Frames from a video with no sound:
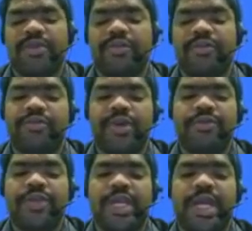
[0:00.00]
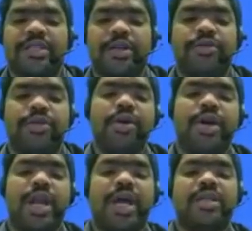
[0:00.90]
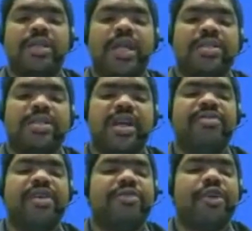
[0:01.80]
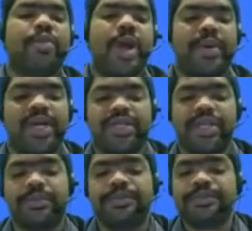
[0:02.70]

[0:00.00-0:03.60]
వేవ్ వేవ్ ఏ డైరెక్షన్లో ఉందో అలాంగ్ ద డైరెక్షన్ ఆఫ్ వేవ్ ప్రాపగేషన్